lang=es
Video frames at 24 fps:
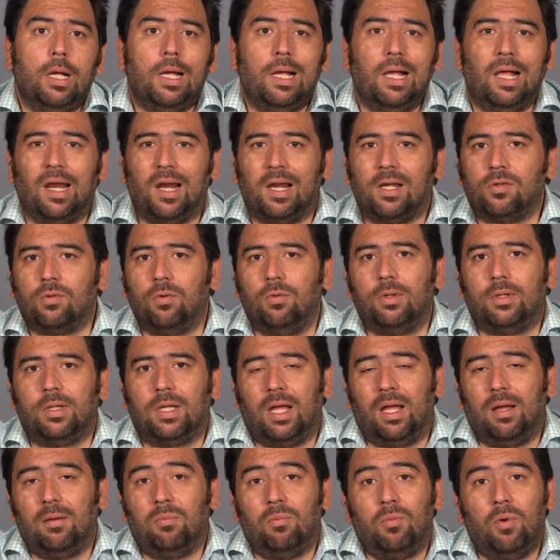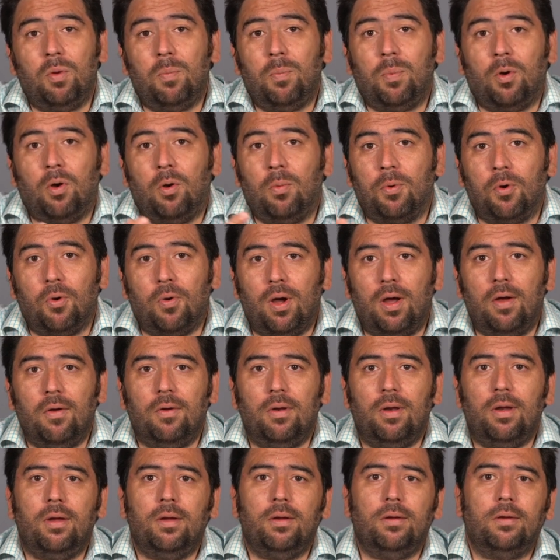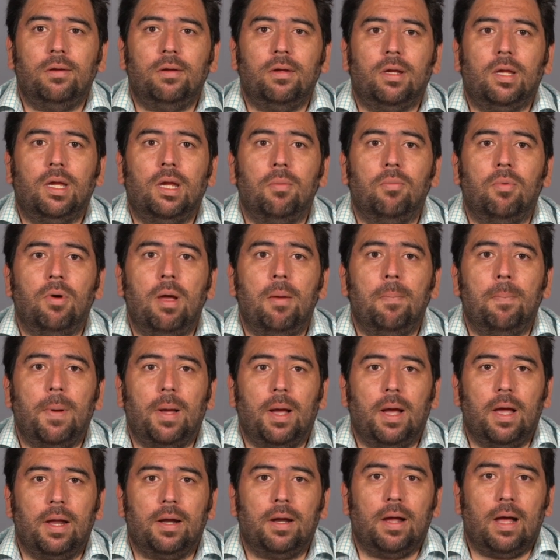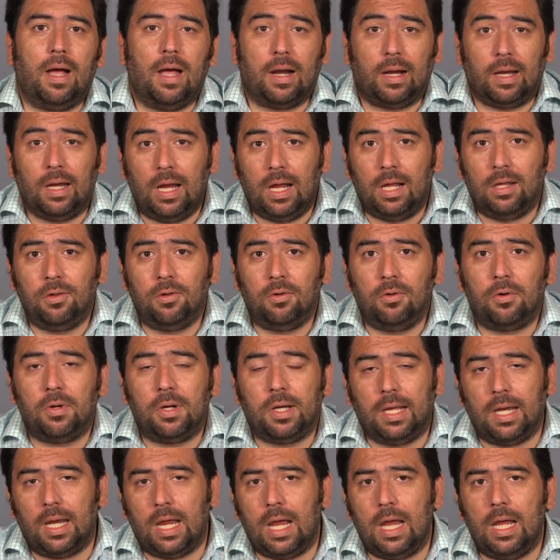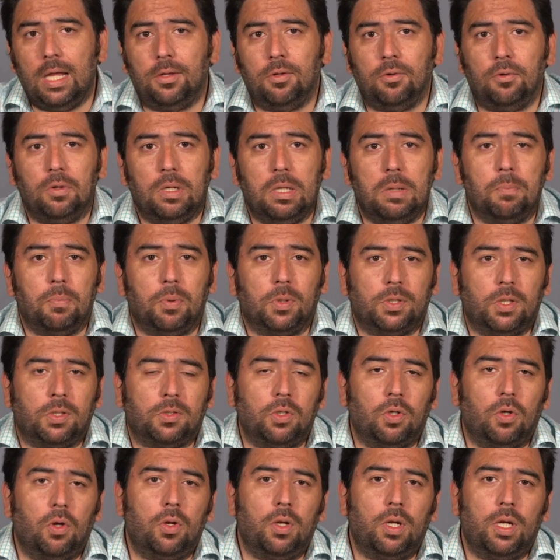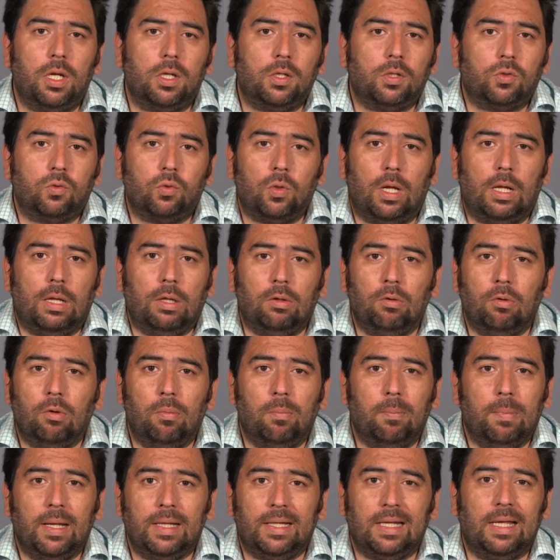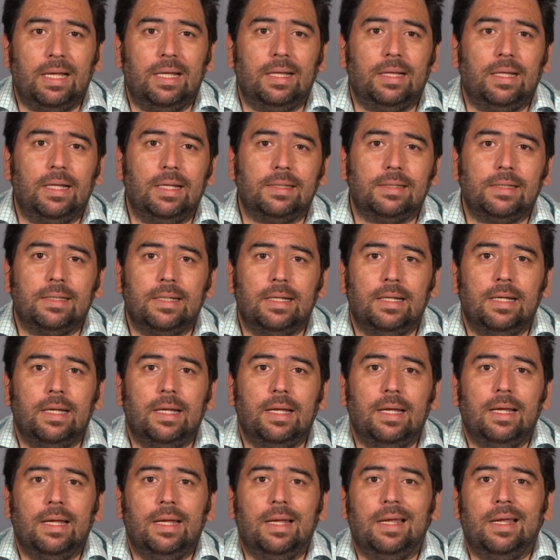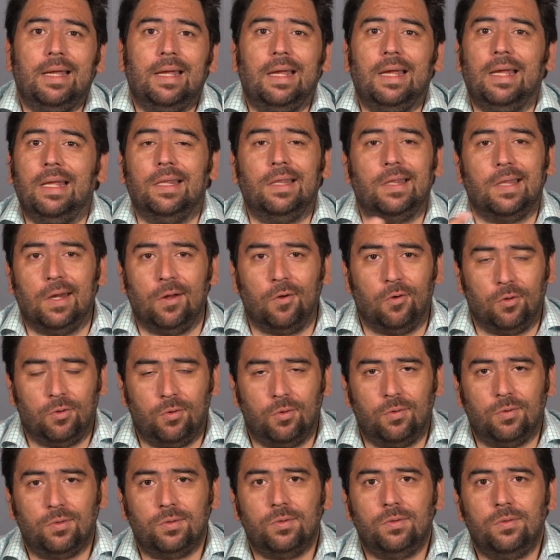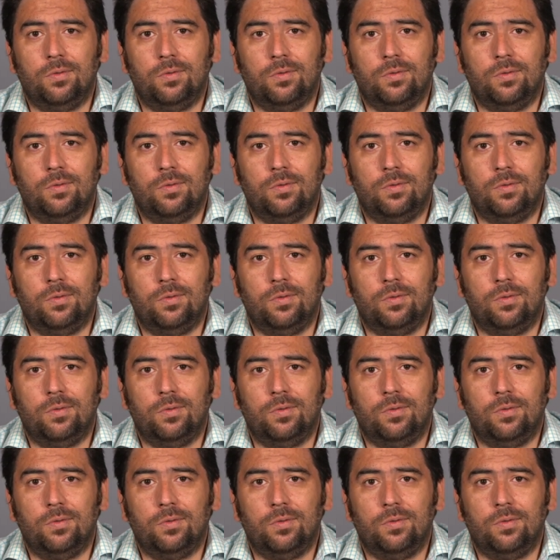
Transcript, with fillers: y resulta muy poco probable que puedan pagar arriendos, créditos, imposiciones, sueldos, patentes, entre otros.